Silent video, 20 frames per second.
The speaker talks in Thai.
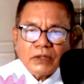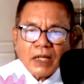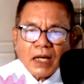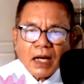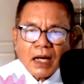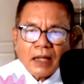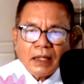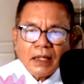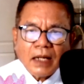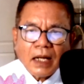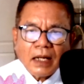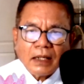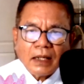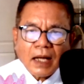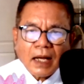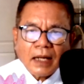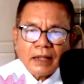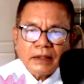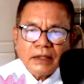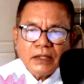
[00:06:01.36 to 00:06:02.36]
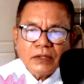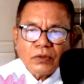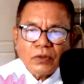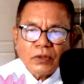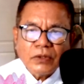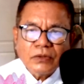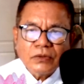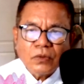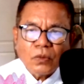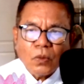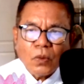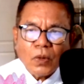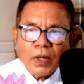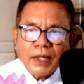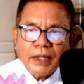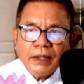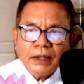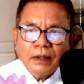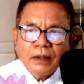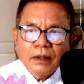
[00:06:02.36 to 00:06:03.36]
เราจะหานางลาที่สวย
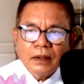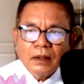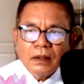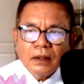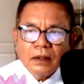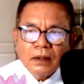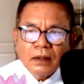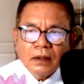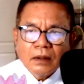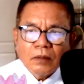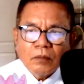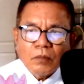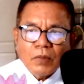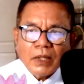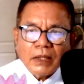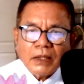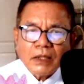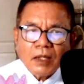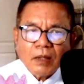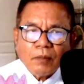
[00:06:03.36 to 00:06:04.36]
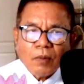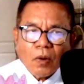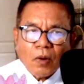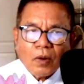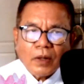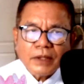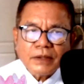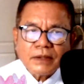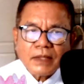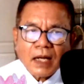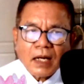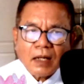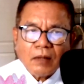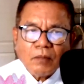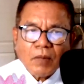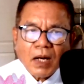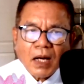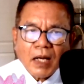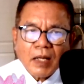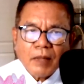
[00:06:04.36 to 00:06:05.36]
ๆ เหมือนกับหอยสัง
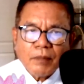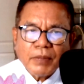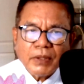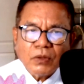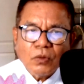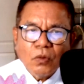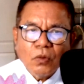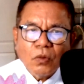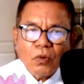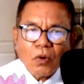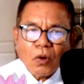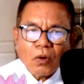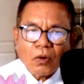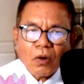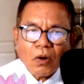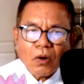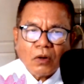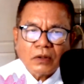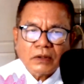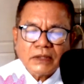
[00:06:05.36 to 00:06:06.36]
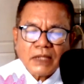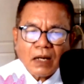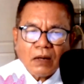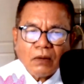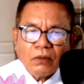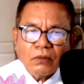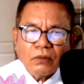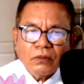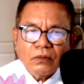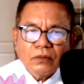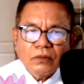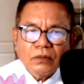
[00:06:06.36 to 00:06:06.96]
มาให้เป็นคู่ครองเจ้า